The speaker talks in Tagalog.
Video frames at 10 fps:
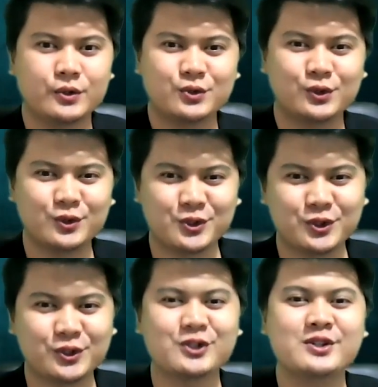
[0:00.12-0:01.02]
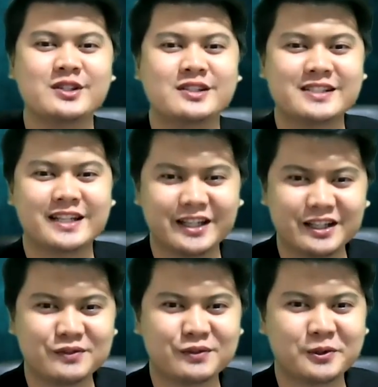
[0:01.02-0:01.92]
solusyon sa
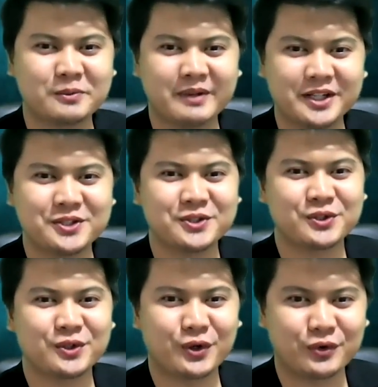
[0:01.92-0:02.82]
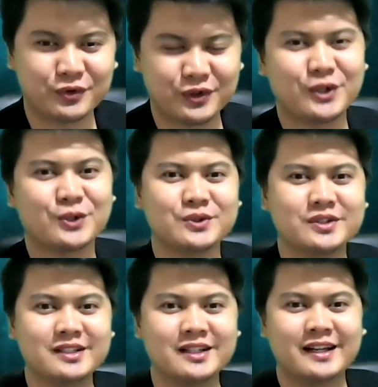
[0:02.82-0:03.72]
information overload.
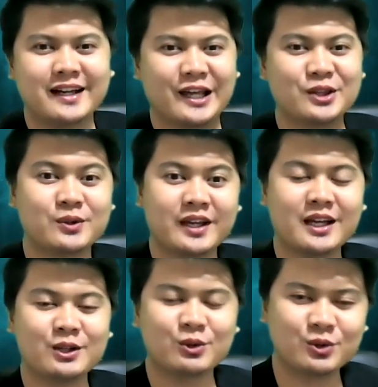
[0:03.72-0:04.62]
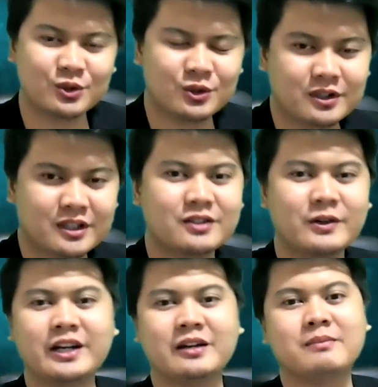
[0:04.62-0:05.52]
Ito ay kaduktong ng
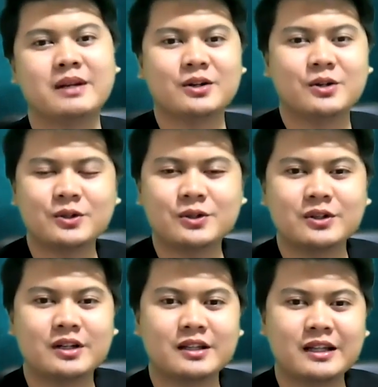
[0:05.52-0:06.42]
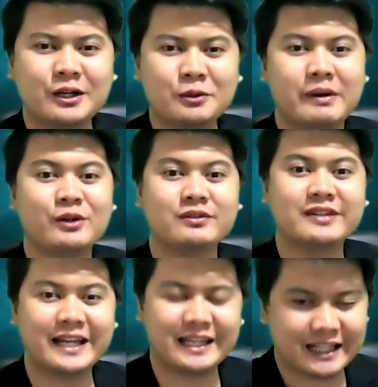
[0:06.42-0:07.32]
training blog ko na ano ba yung
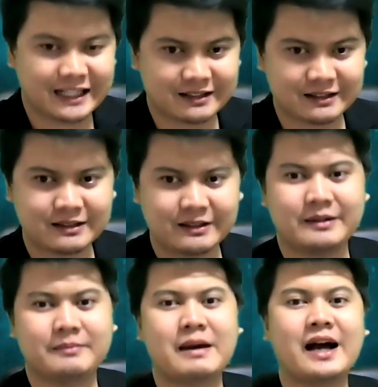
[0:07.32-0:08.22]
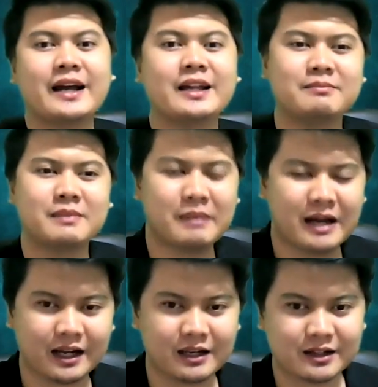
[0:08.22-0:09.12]
dahilan? Bakit
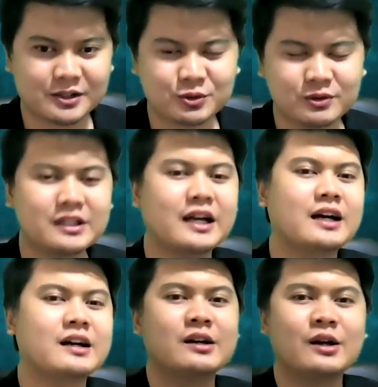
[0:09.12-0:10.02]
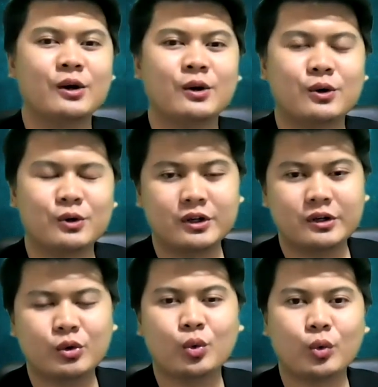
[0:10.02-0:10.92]
mabagal ang resulta
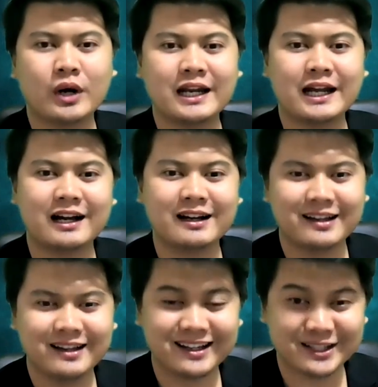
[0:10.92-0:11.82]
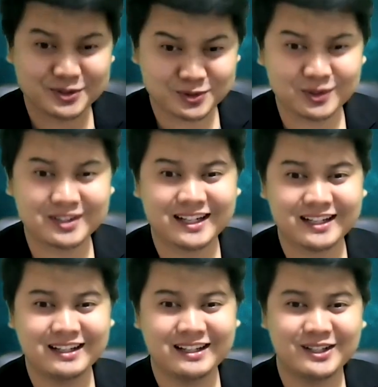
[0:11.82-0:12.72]
or walang resulta?
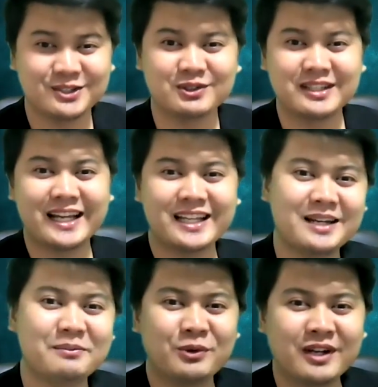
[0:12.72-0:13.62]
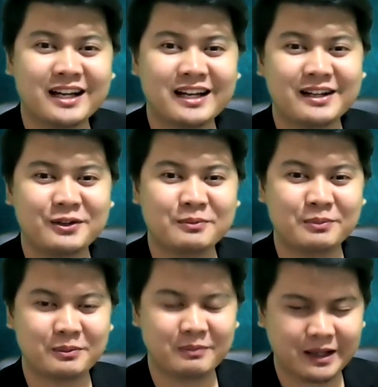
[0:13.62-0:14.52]
So dahil alam mo na yung
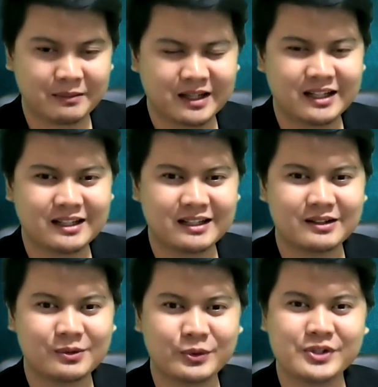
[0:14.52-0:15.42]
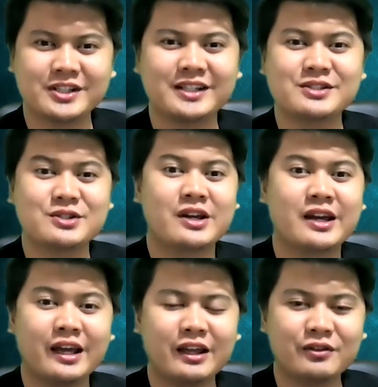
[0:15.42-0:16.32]
problema, which is
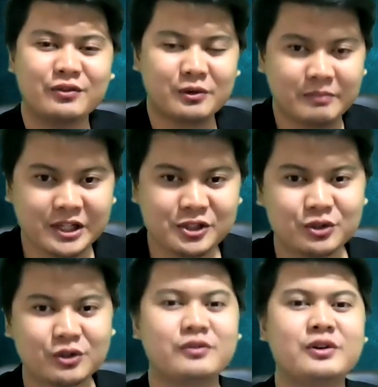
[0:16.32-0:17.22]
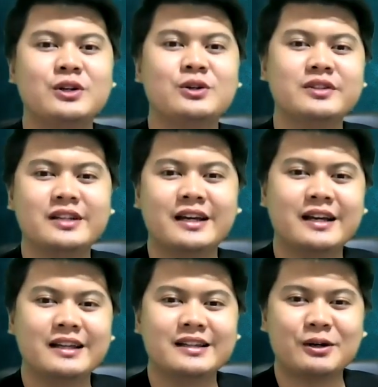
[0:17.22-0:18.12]
information overload
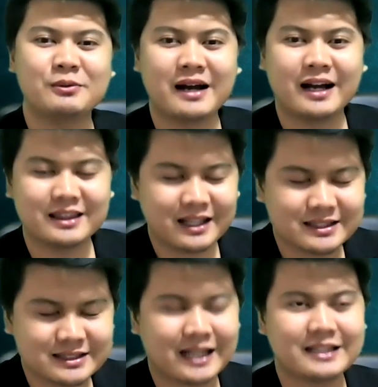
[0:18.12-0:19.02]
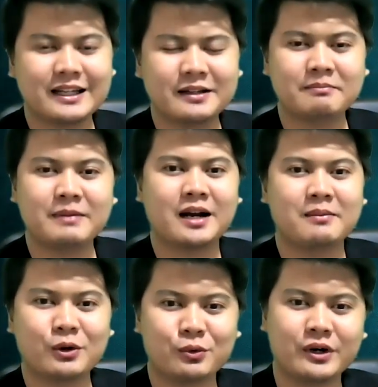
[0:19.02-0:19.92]
na humahad lang sa atin para
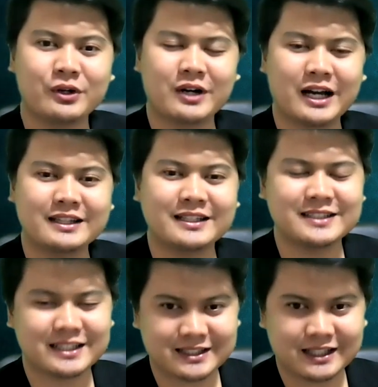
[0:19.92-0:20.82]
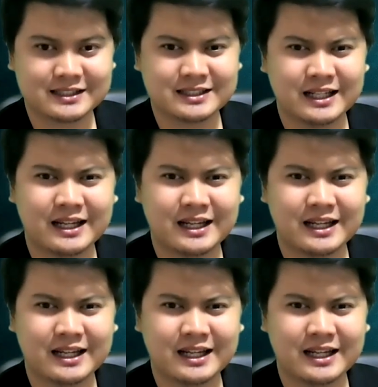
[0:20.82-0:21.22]
makuha yung ating success,